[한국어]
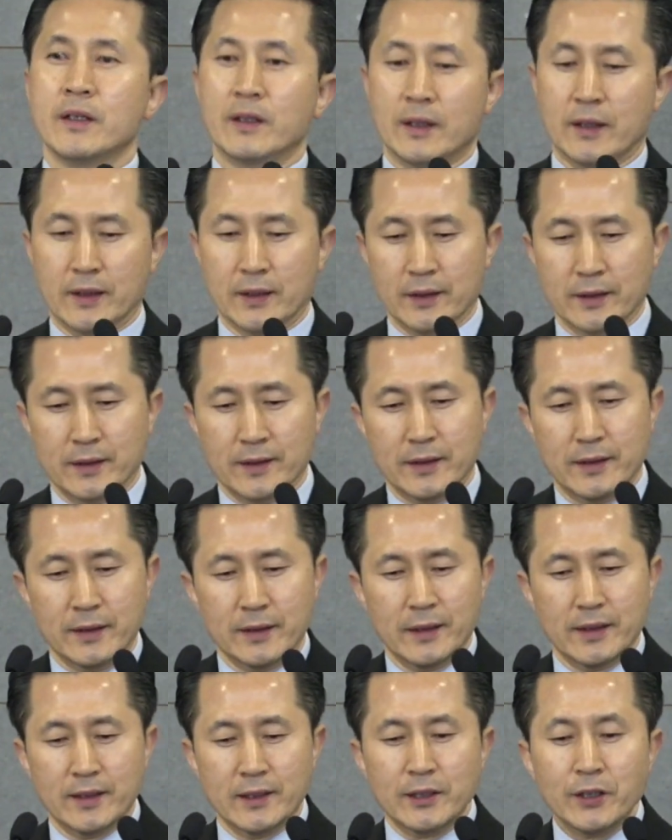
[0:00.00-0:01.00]
어,
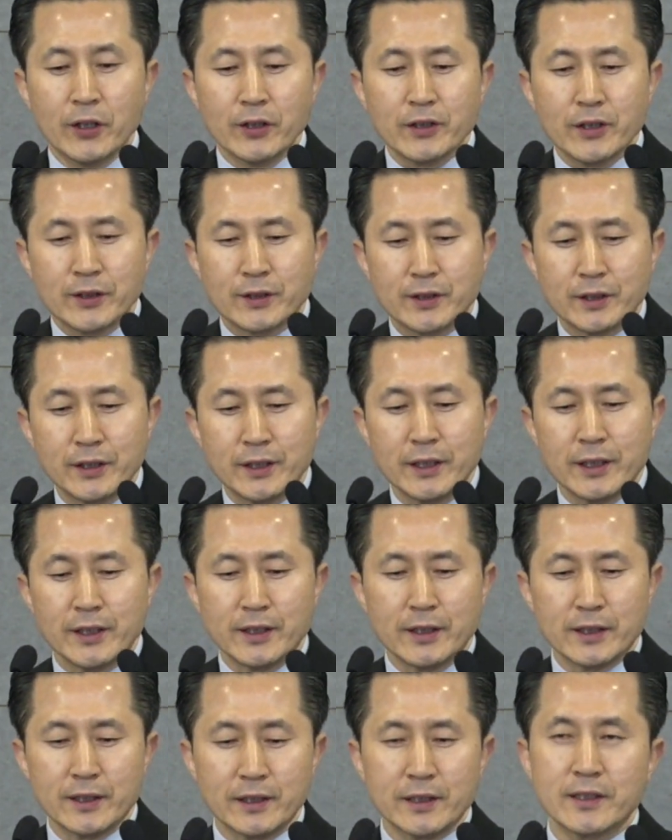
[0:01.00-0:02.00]
이런
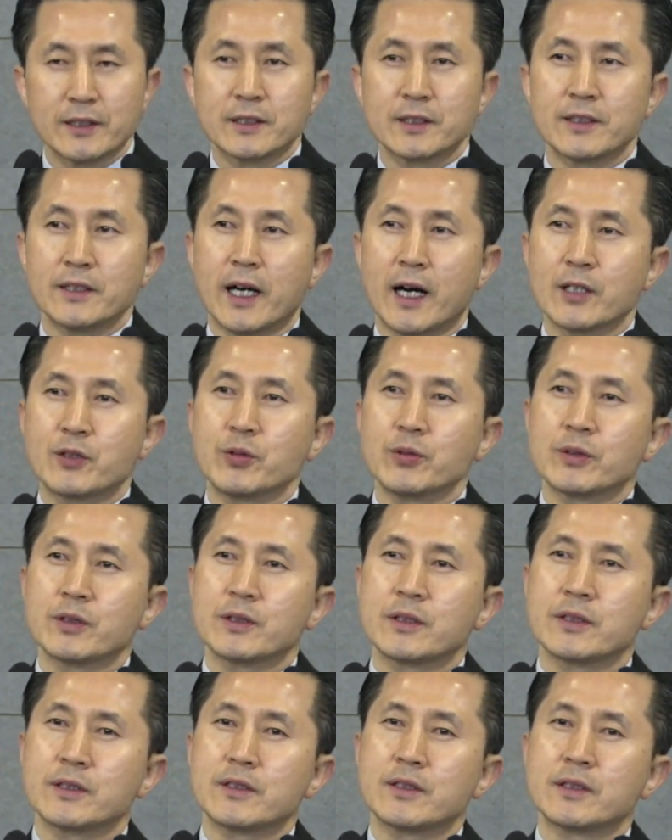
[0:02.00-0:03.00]
것들이 아주
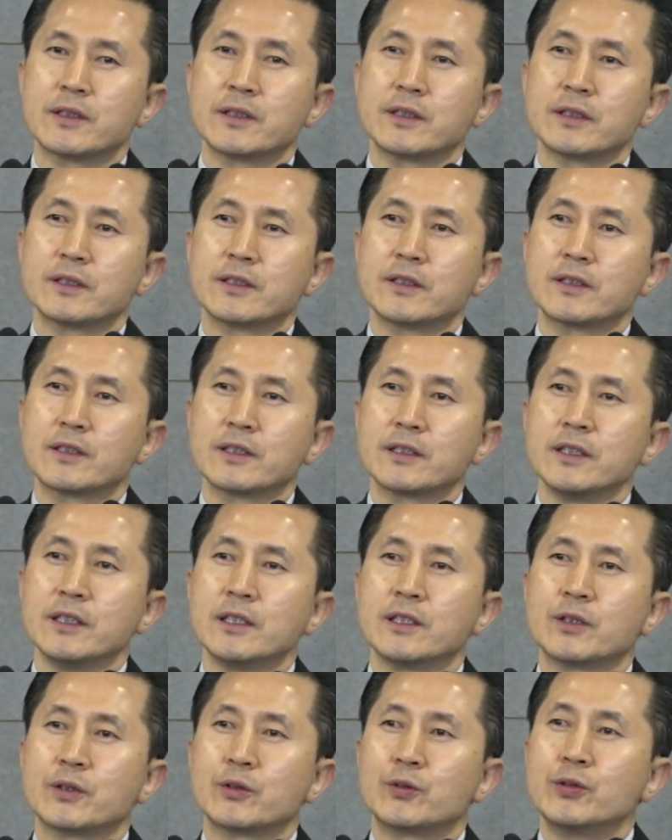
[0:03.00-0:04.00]
그
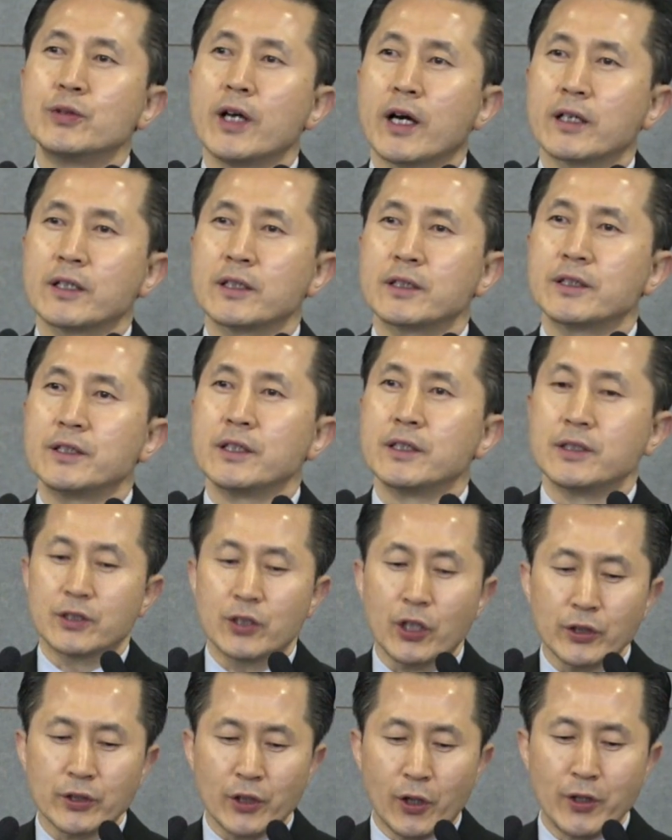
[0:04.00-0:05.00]
이 구약,
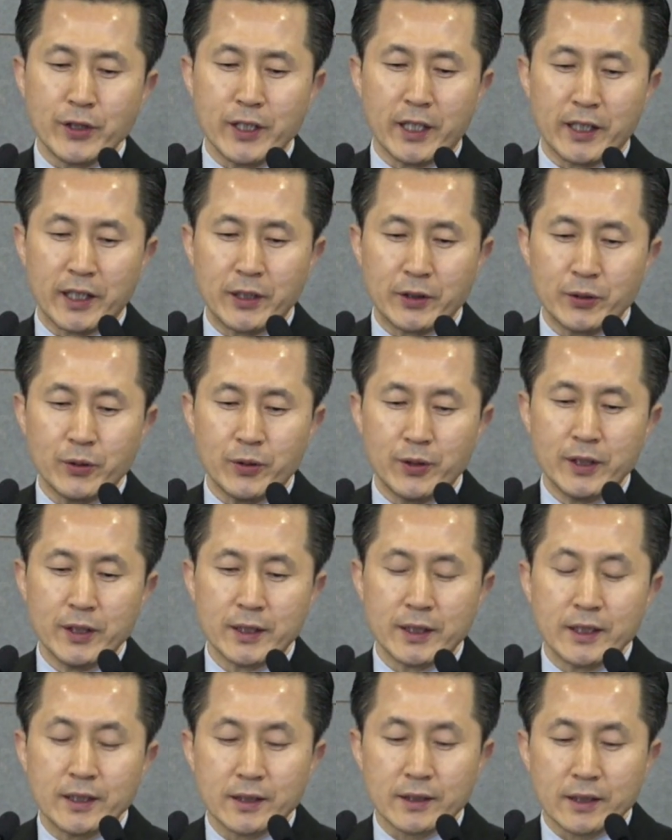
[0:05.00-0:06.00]
첫
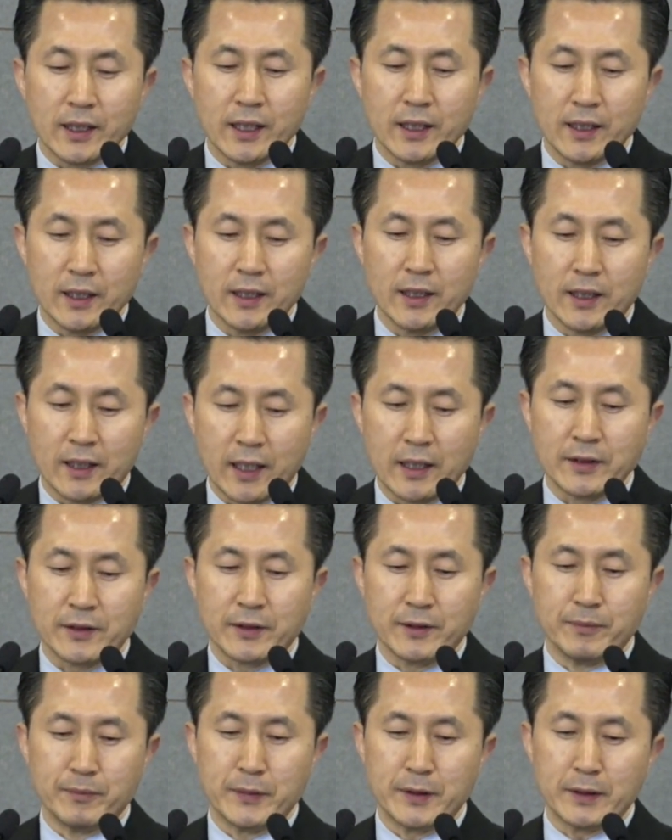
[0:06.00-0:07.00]
언약에도 있다라는
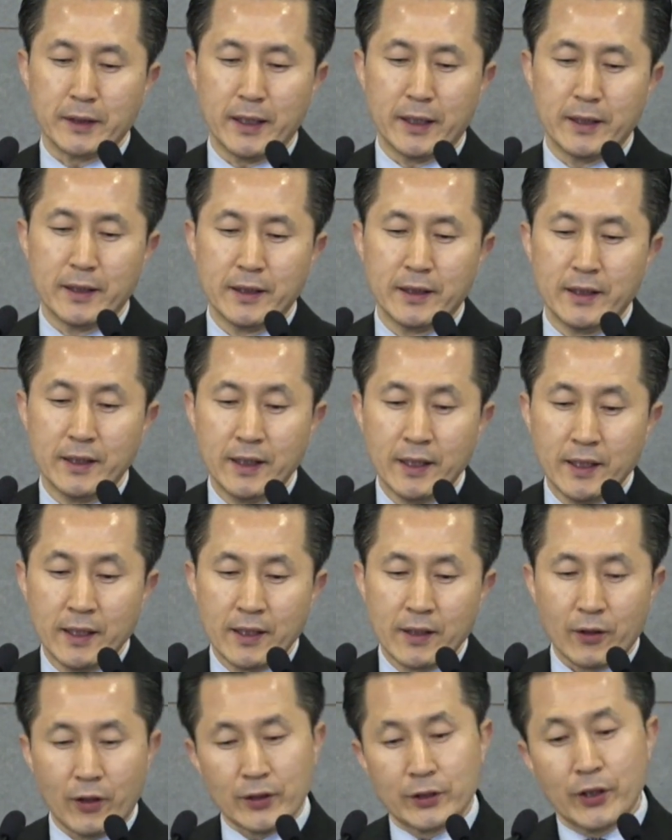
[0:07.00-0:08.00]
겁니다.
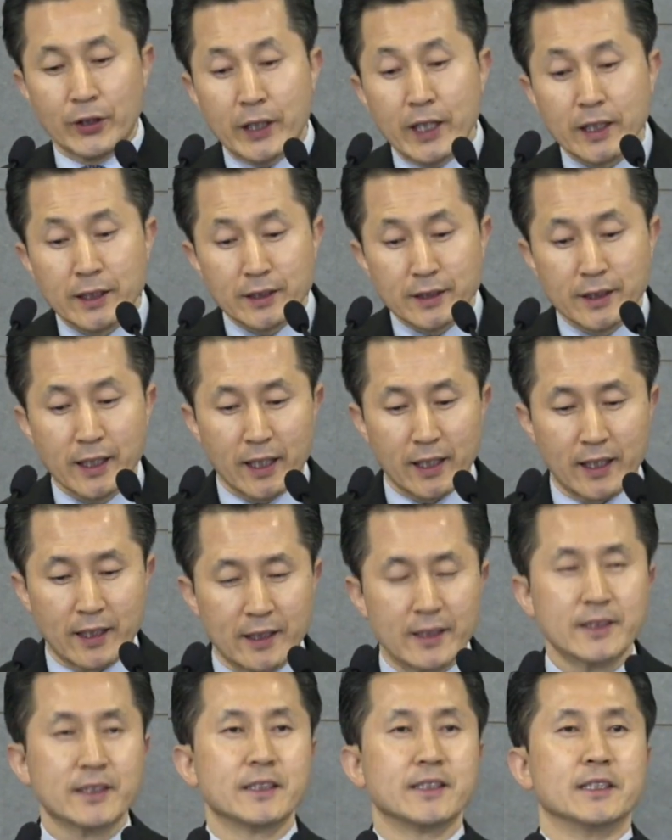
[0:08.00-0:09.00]
어떻게
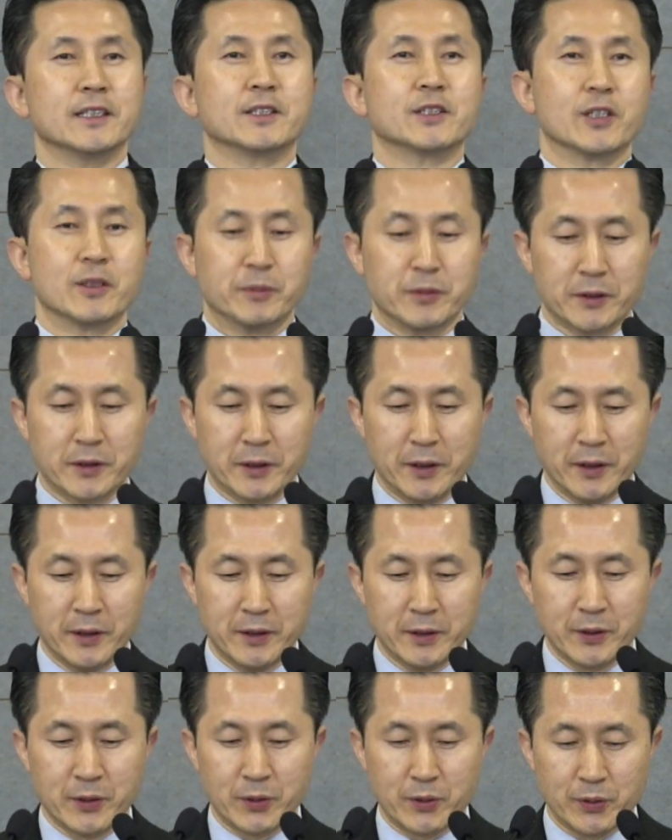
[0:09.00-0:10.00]
있느냐?
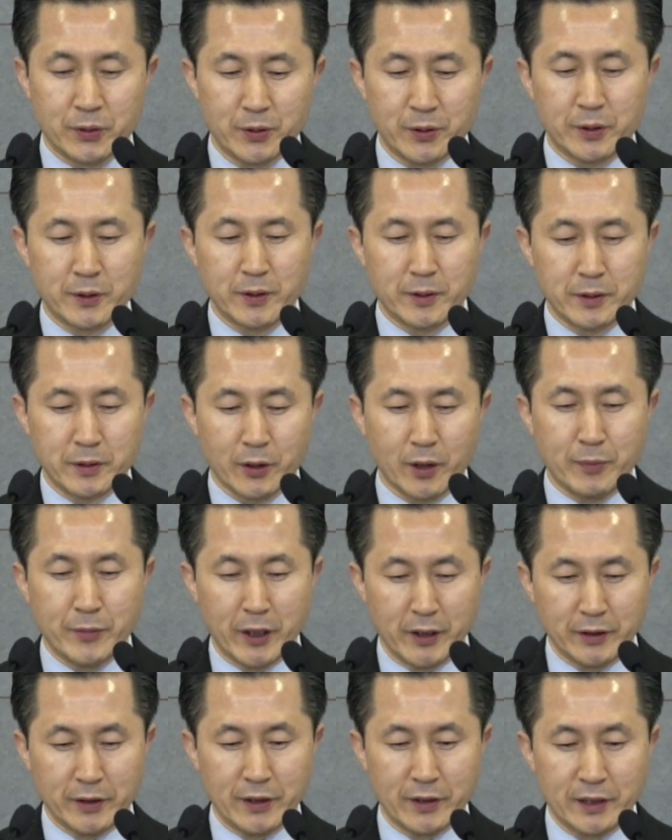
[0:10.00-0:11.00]
2절부터 쭉
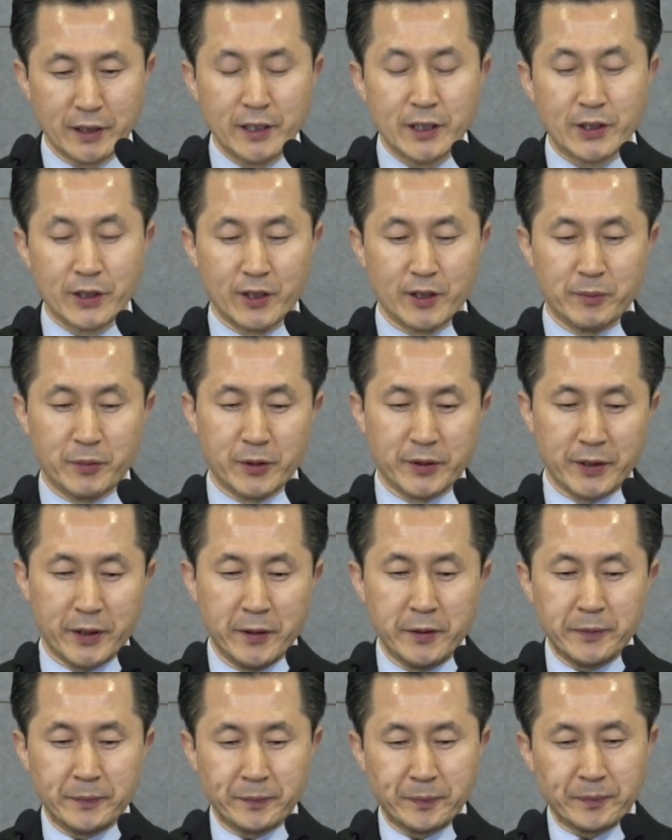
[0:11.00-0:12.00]
설명이 되어 있어요. 2절
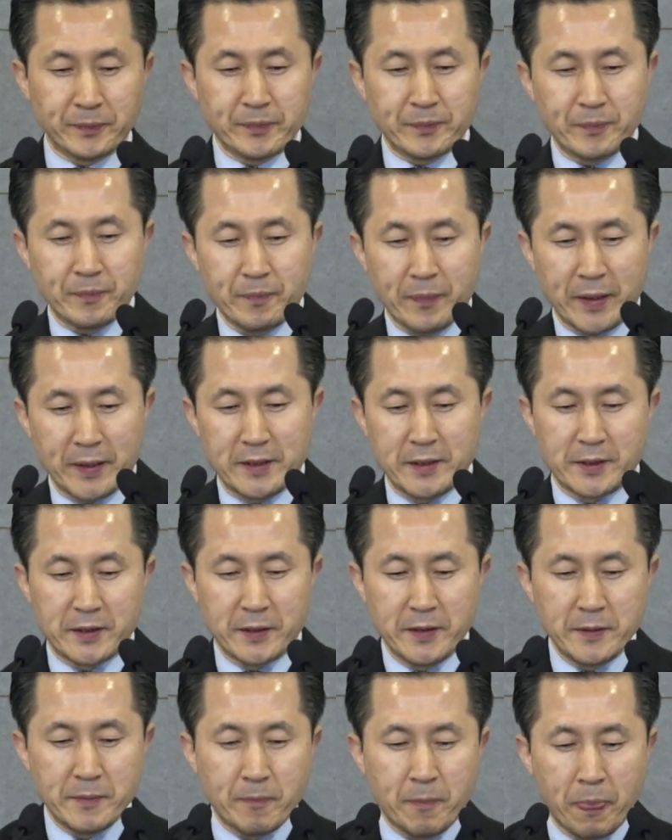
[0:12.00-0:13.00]
보세요.
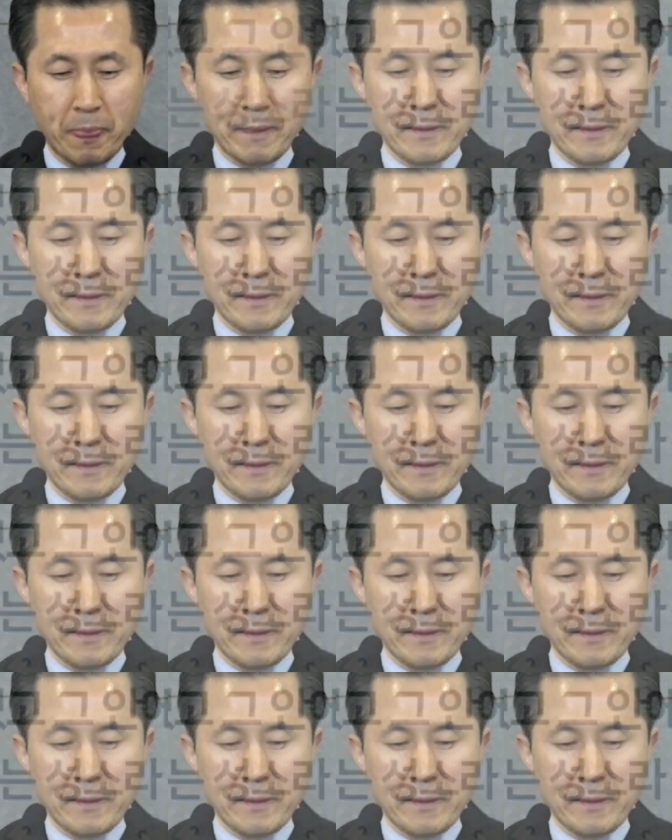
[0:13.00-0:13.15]
2절.